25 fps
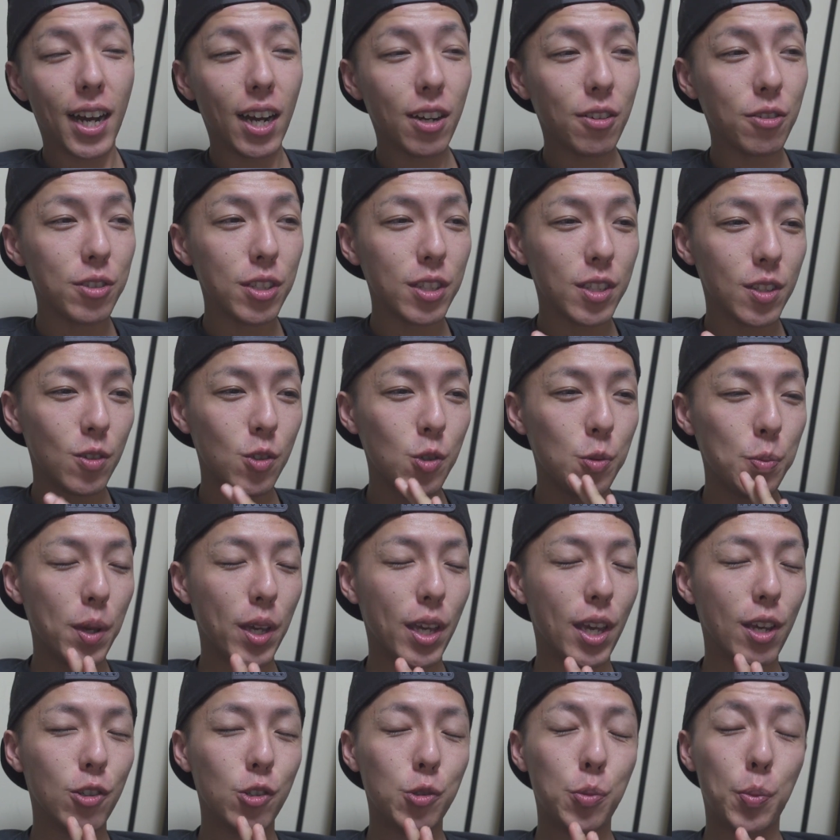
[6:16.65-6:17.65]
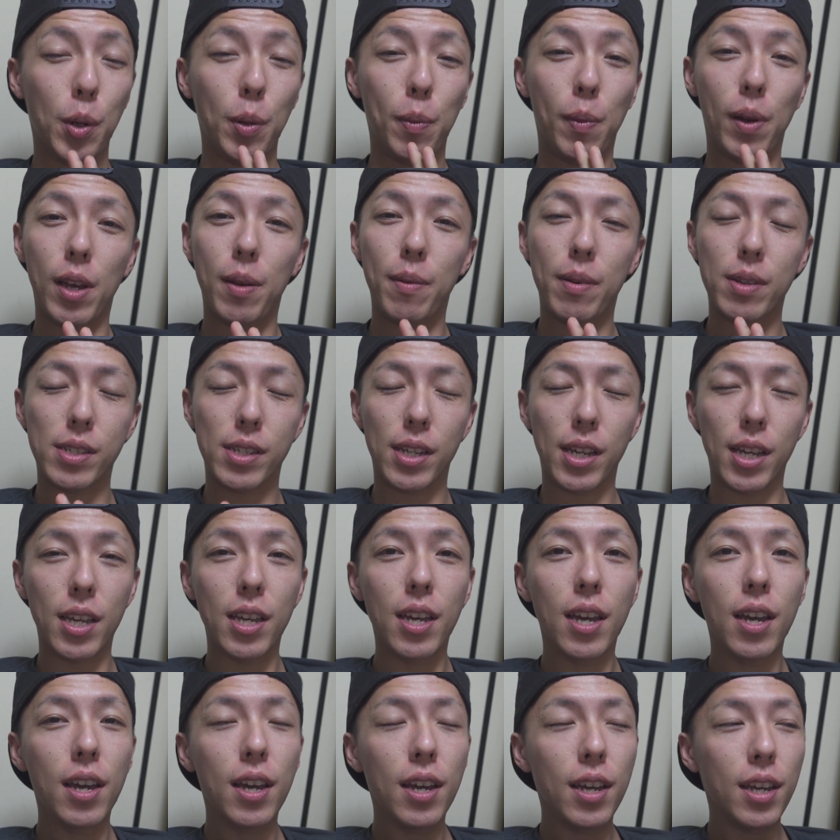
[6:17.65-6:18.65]
Aconteceram uns pequenos problemas
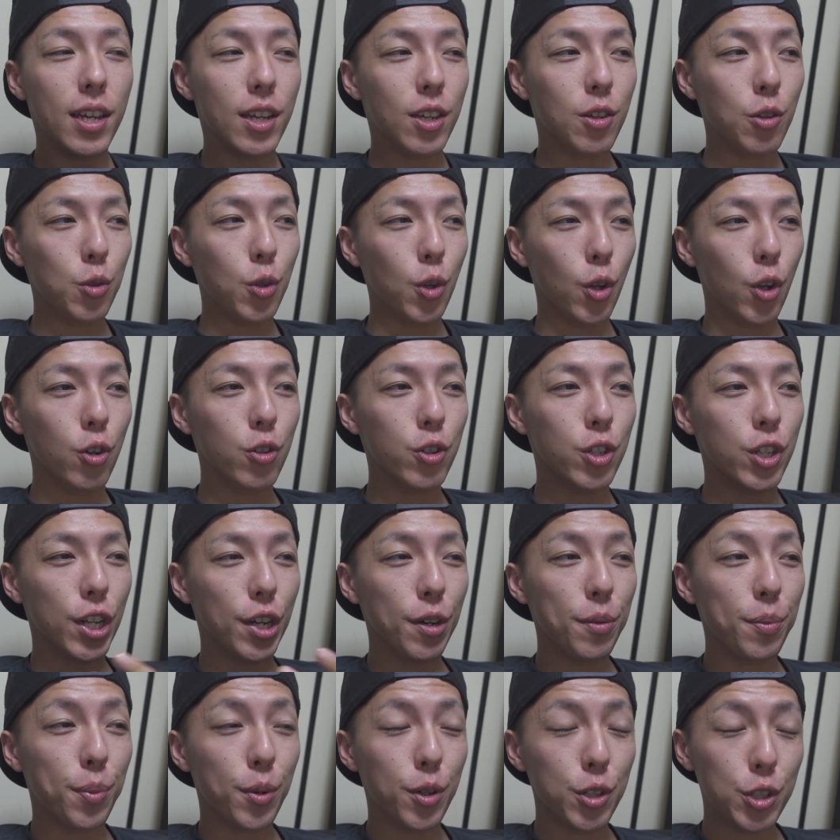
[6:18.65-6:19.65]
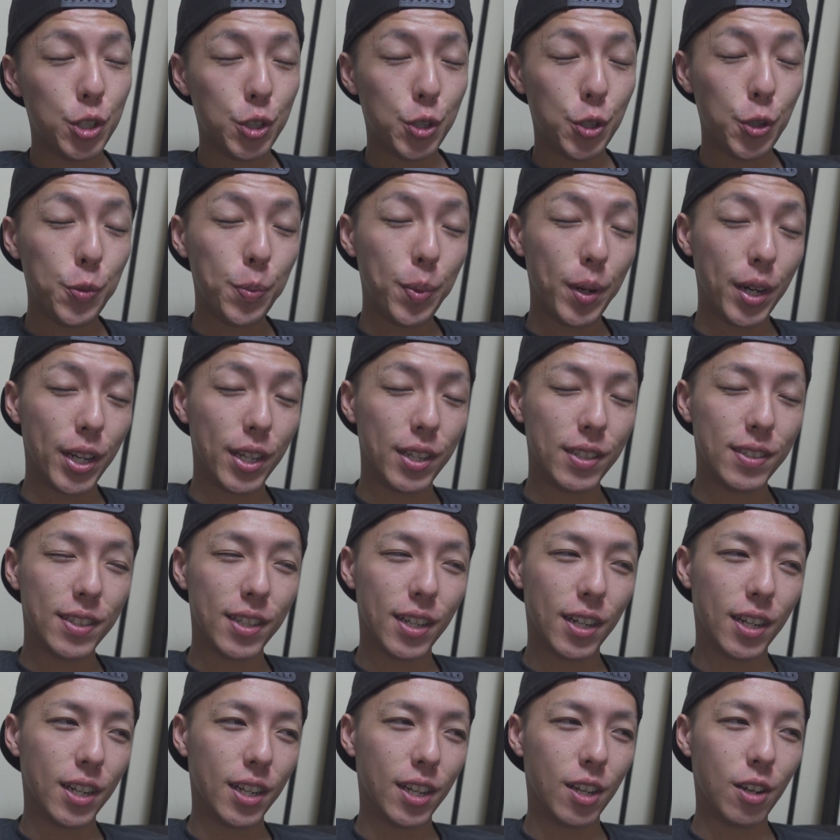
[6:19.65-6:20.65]
aí em que o Tologe não pôde
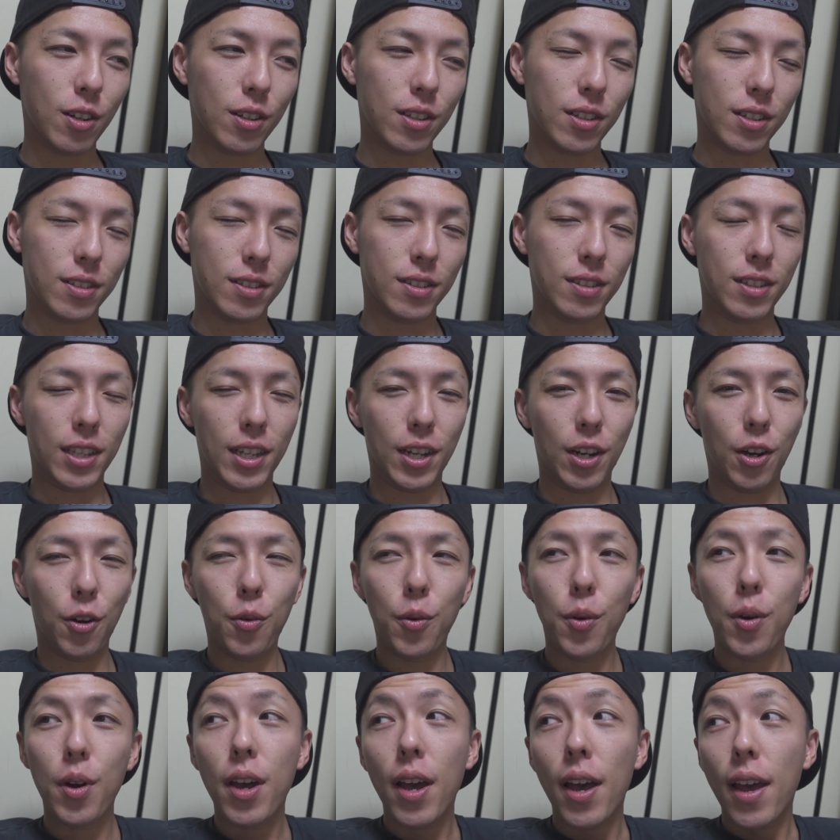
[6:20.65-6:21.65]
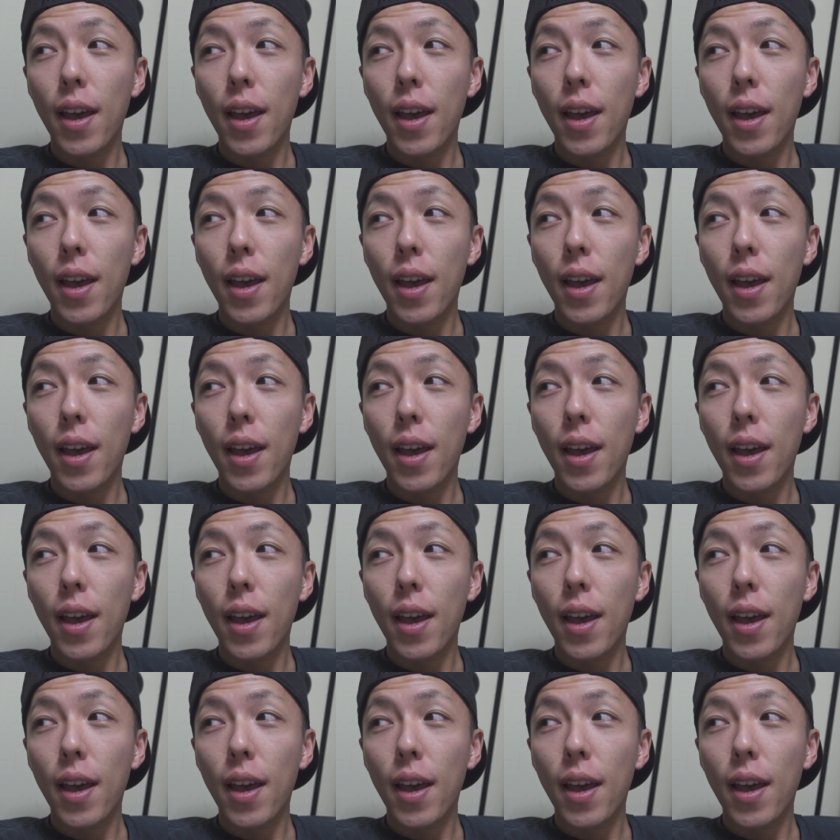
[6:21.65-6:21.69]
comparecer, então